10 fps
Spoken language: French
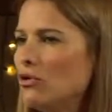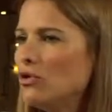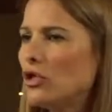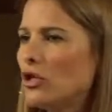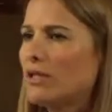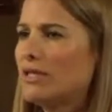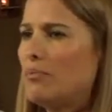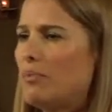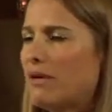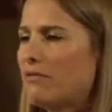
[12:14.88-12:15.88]
le cœur des
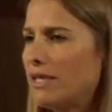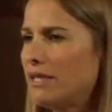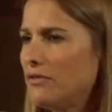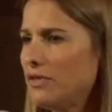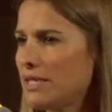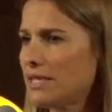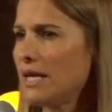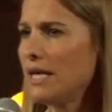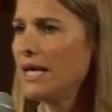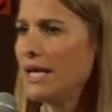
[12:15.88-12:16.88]
pères vers les fils
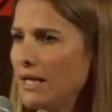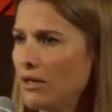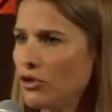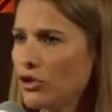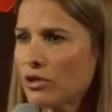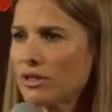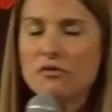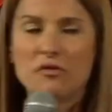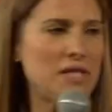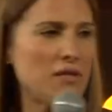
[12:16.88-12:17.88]
et le cœur des
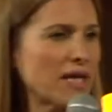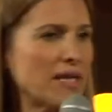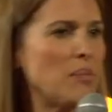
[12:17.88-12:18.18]
fils vers les